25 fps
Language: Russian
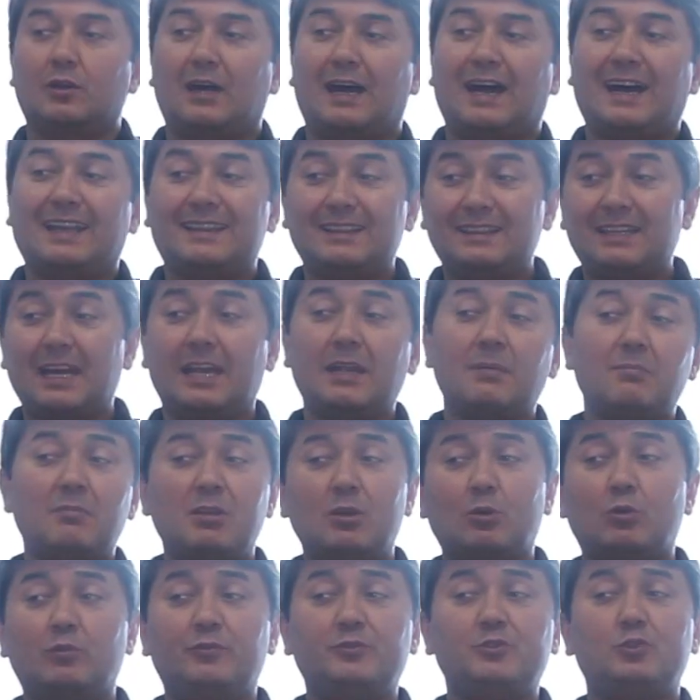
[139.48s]
Отдай
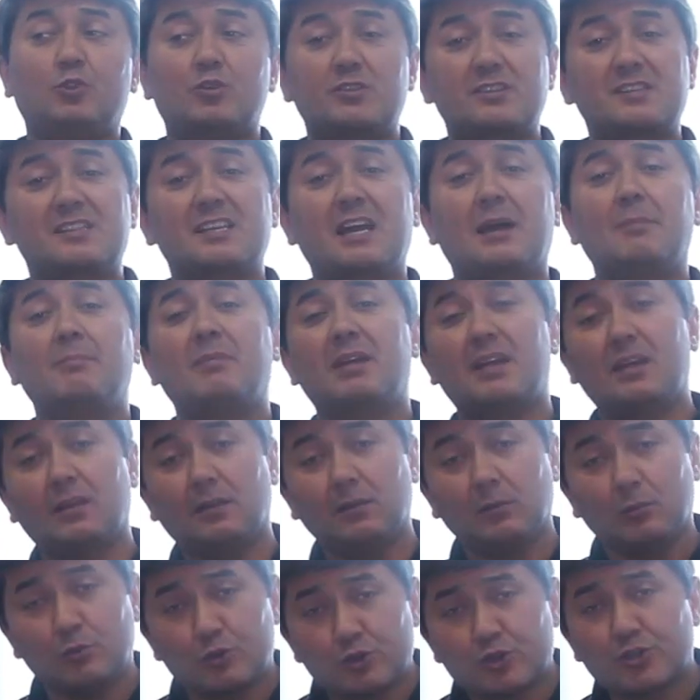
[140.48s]
миру все самое
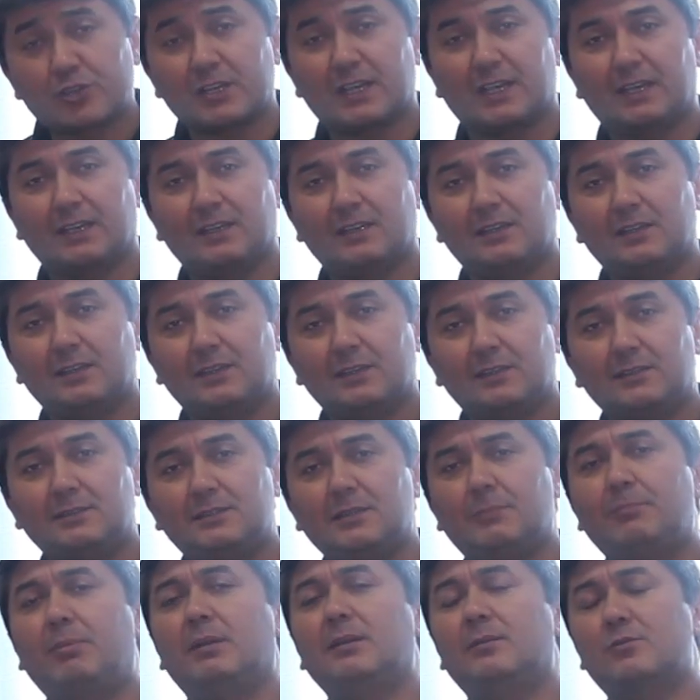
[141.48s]
лучшее,
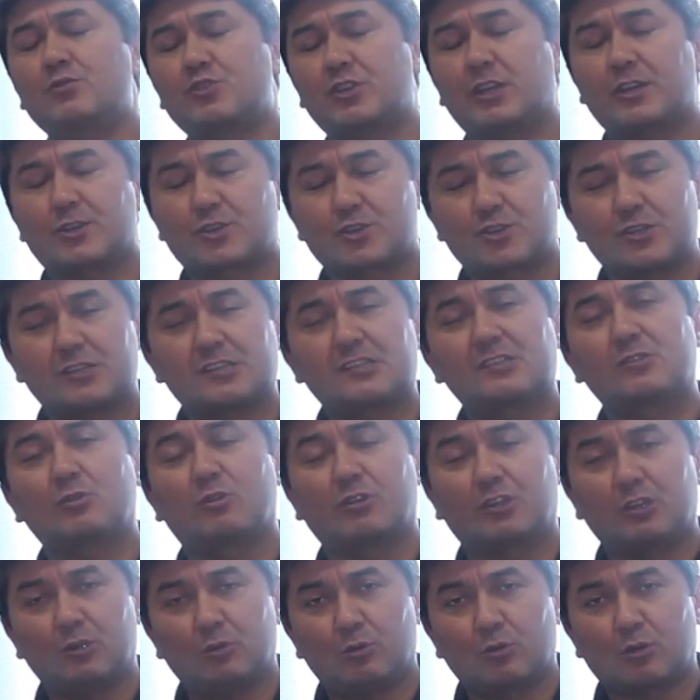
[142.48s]
ты получаешь
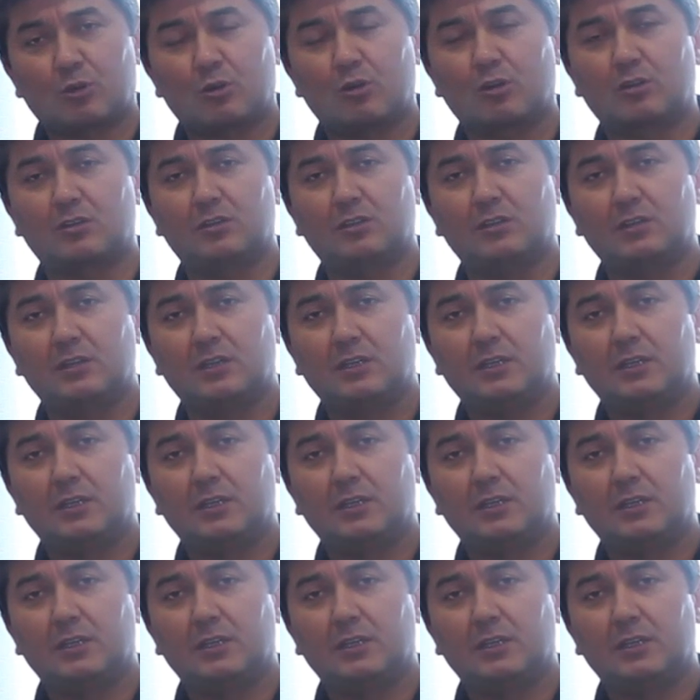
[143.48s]
жестокий урок.